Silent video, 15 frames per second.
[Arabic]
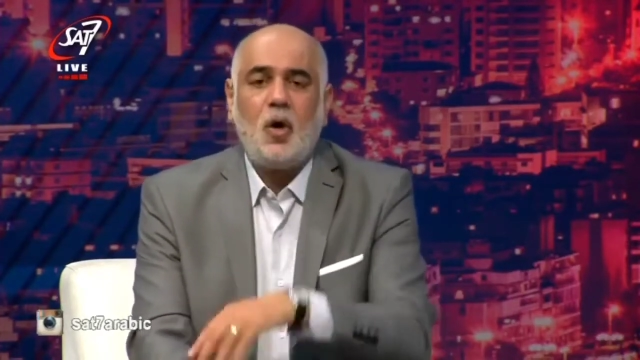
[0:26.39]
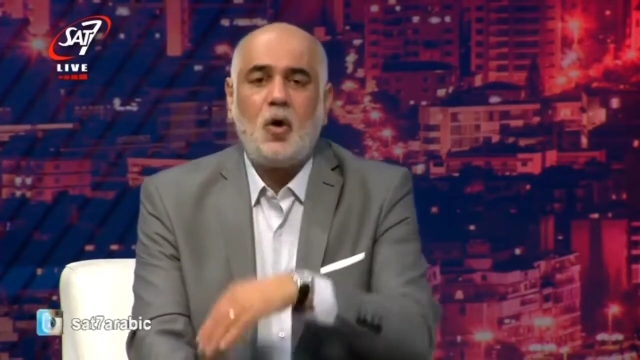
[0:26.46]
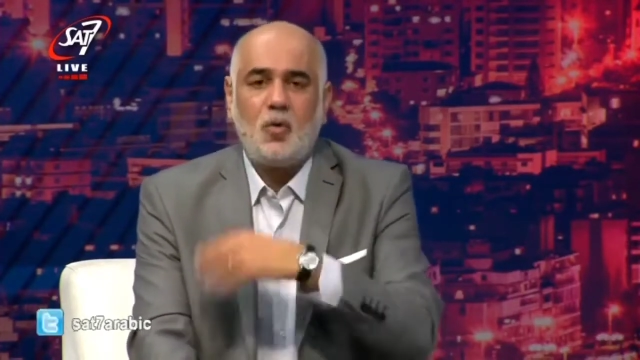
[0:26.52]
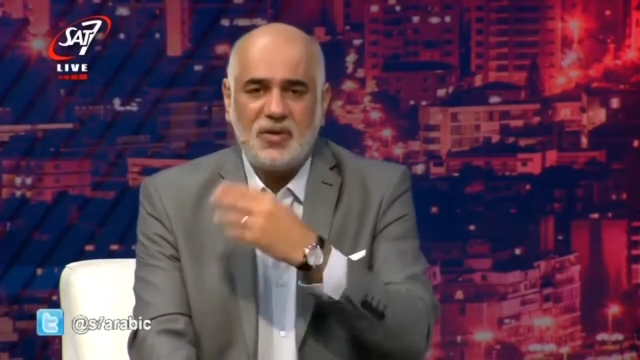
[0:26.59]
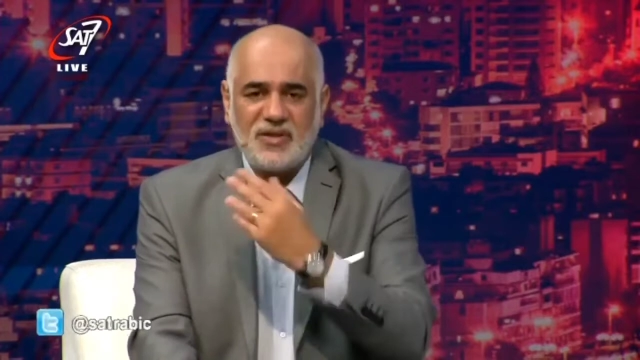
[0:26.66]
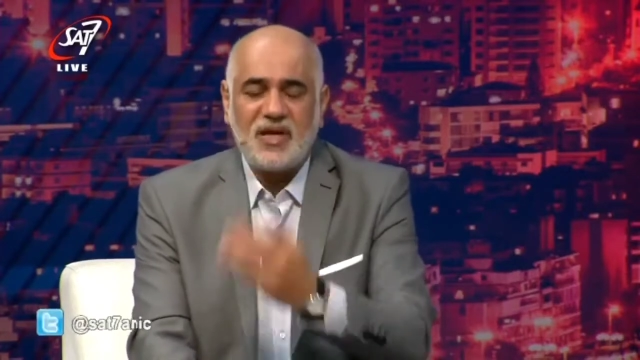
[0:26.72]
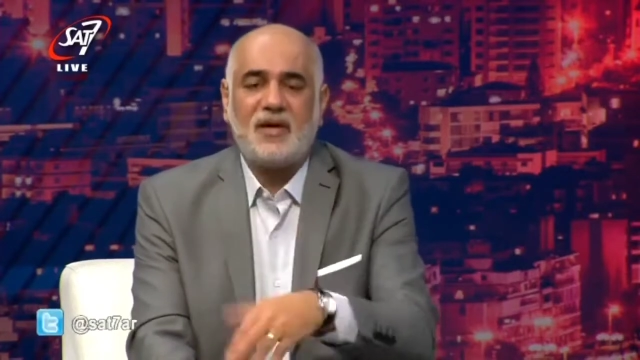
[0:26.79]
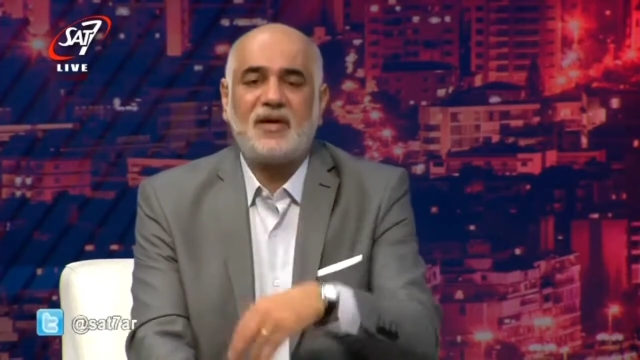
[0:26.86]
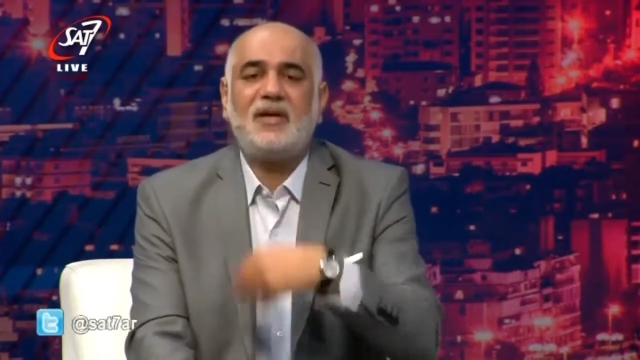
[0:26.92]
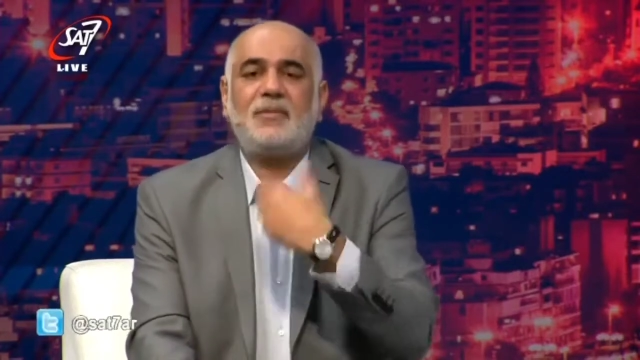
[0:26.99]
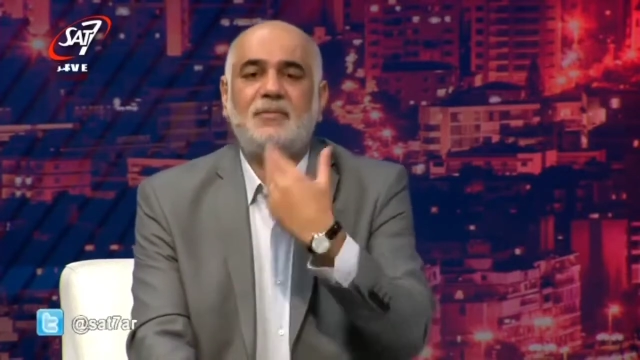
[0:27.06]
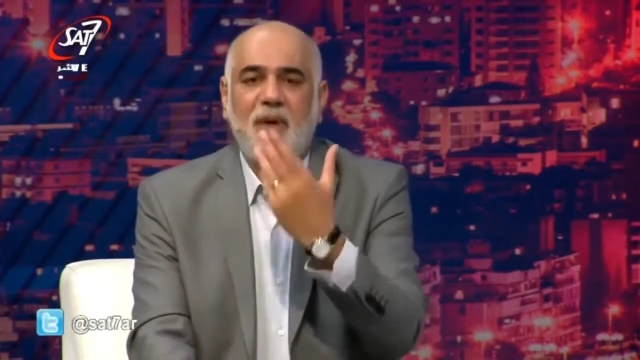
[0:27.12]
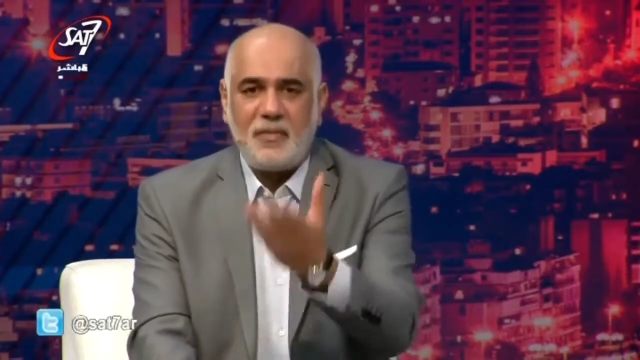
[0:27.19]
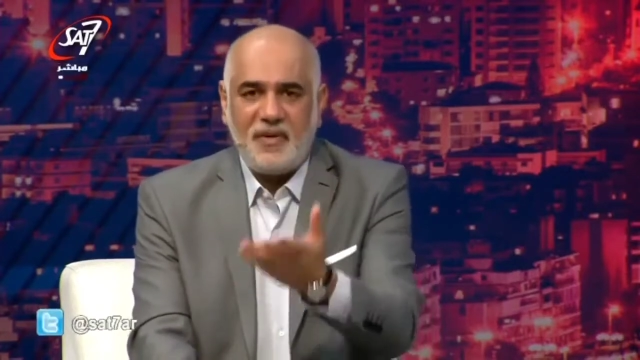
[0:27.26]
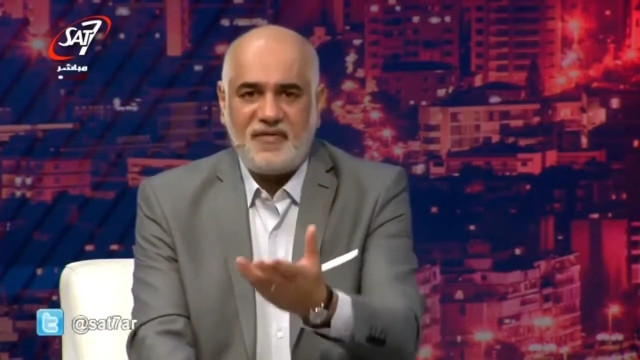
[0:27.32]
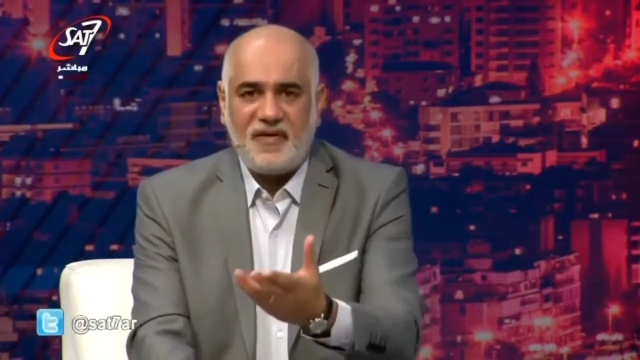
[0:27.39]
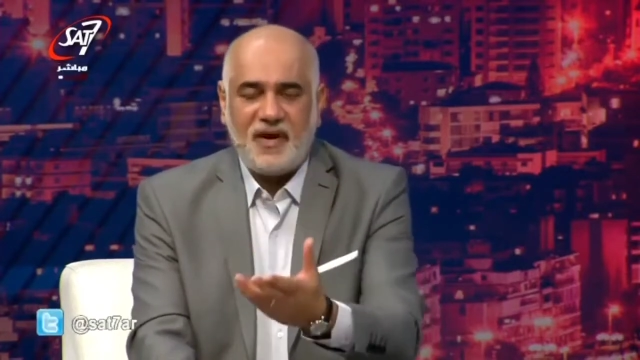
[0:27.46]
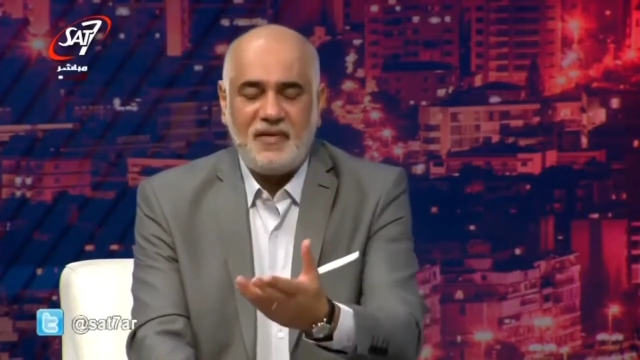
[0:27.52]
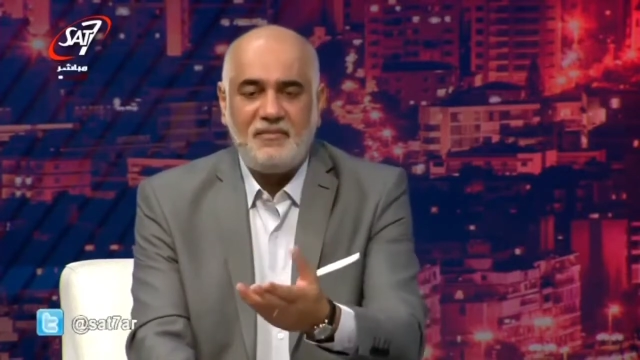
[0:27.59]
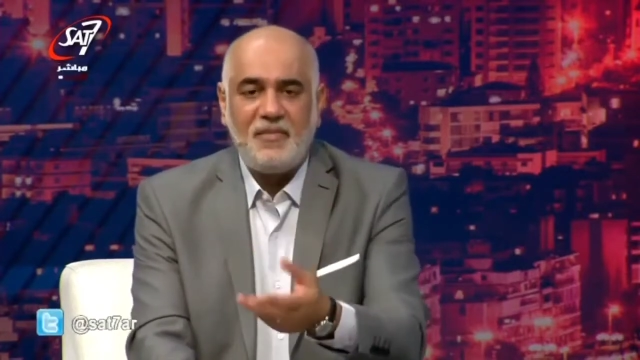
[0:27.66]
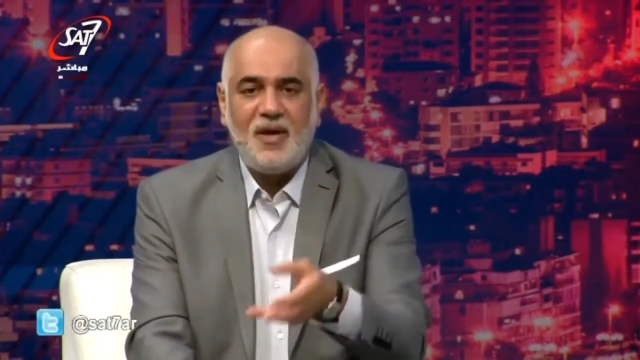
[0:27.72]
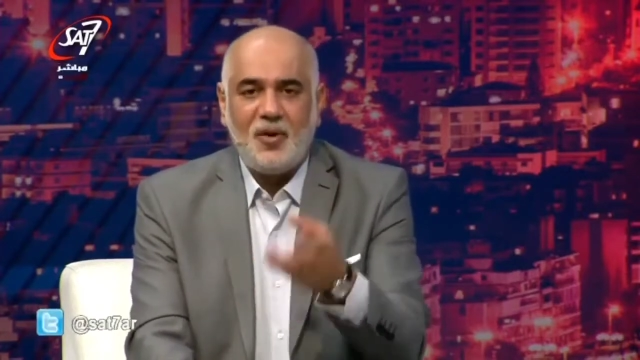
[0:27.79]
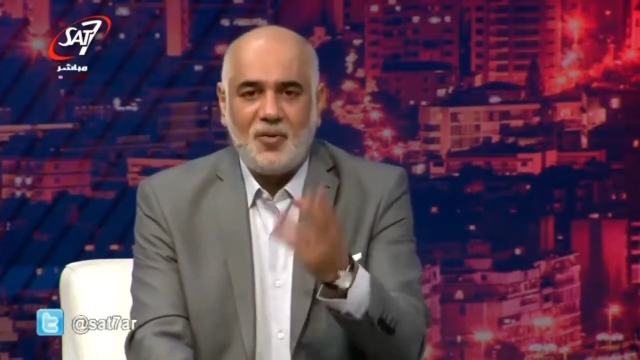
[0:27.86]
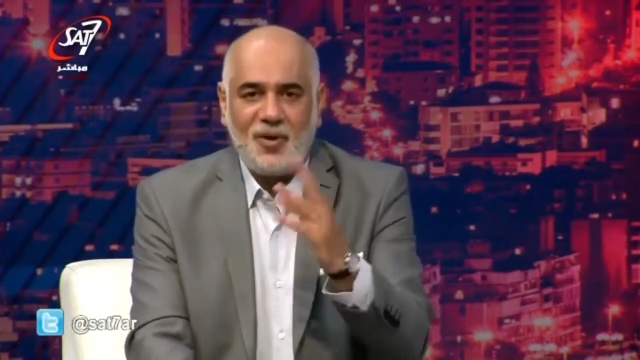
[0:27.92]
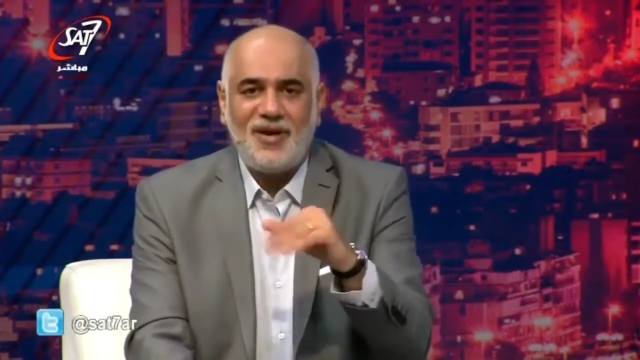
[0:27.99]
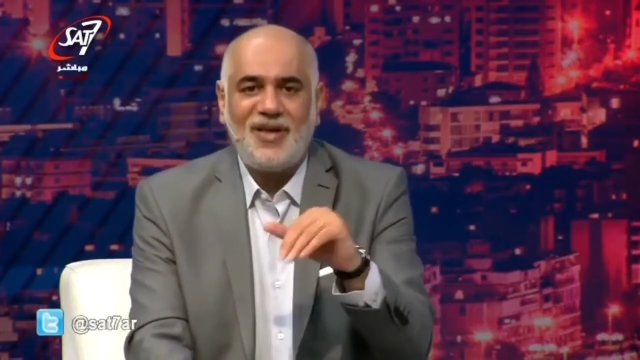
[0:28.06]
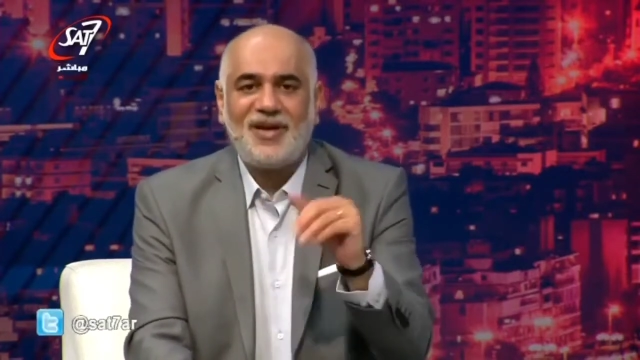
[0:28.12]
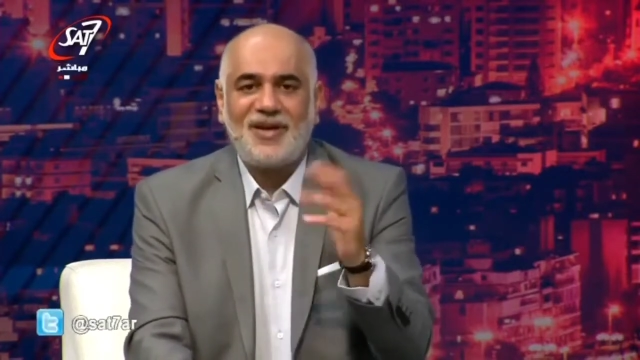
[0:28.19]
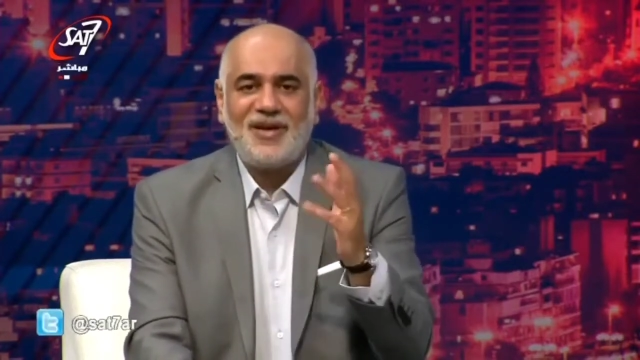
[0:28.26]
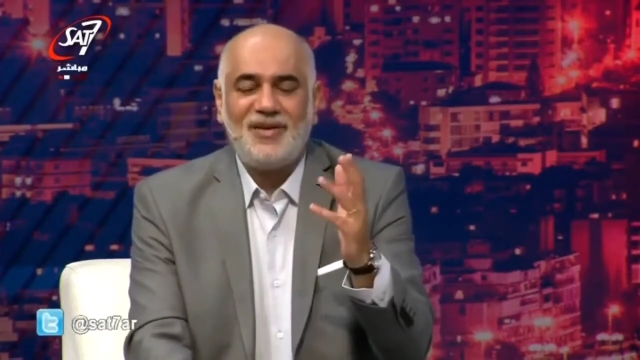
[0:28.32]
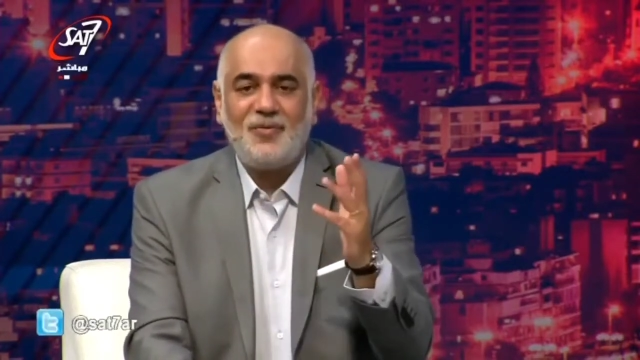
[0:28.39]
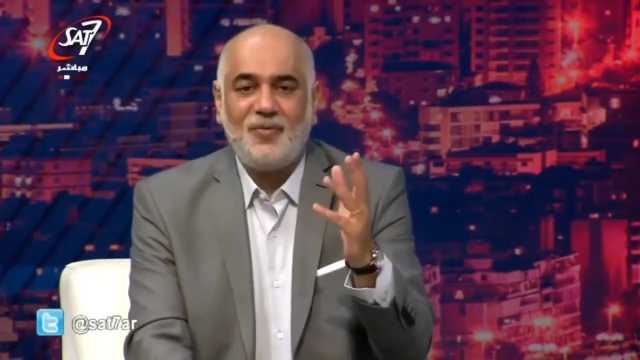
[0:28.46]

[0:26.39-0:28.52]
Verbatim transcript: واذا قريت ما بفهم ولكن